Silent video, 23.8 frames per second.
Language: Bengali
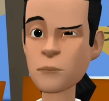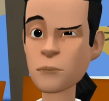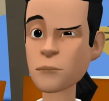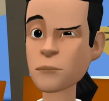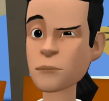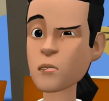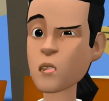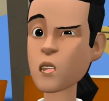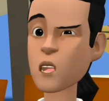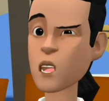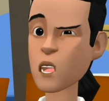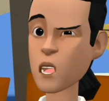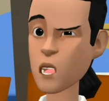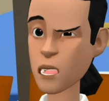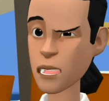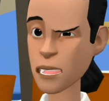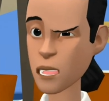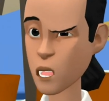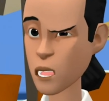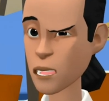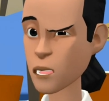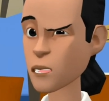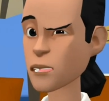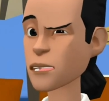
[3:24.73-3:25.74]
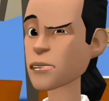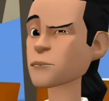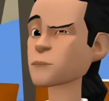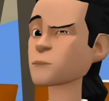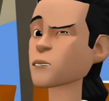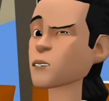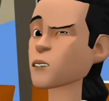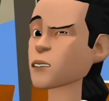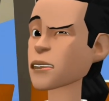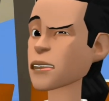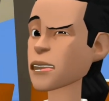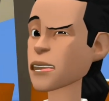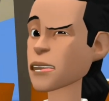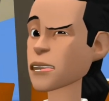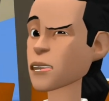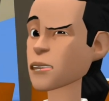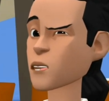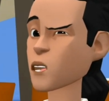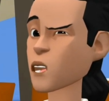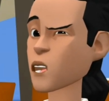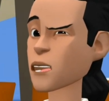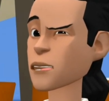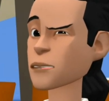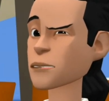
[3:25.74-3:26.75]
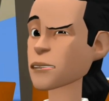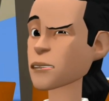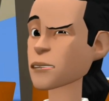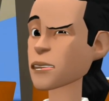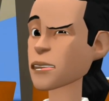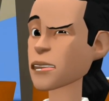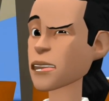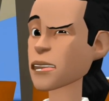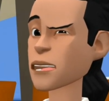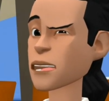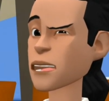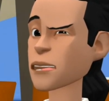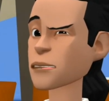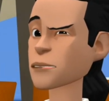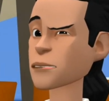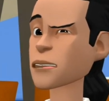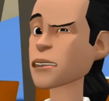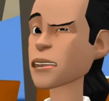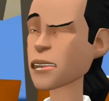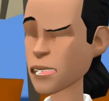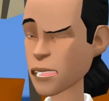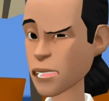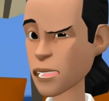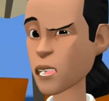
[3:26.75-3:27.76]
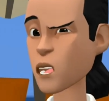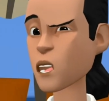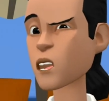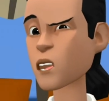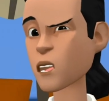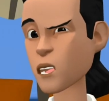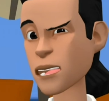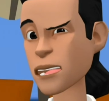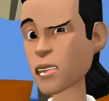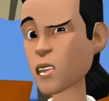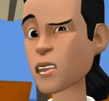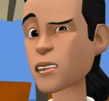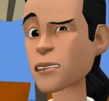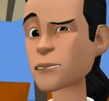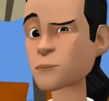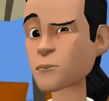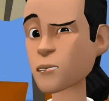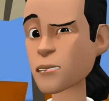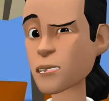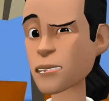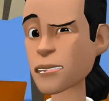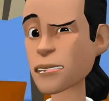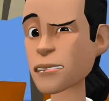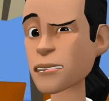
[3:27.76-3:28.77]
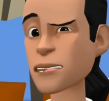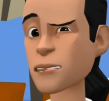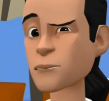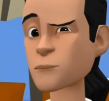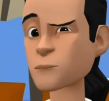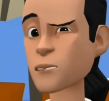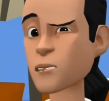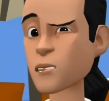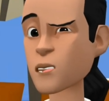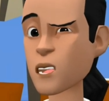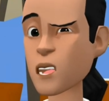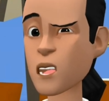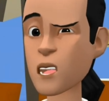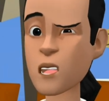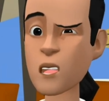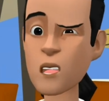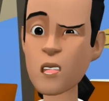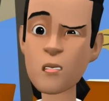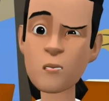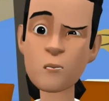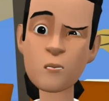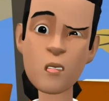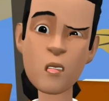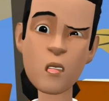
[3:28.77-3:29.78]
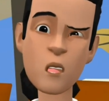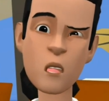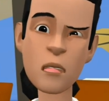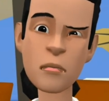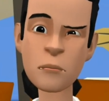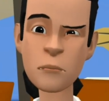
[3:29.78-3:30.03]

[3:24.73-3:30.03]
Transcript: তো সবাই চিপুপুনা না করি নিচে সাবস্ক্রাইব বাটন টিপি দিবেন আর বেলটা বাজায় দিবেন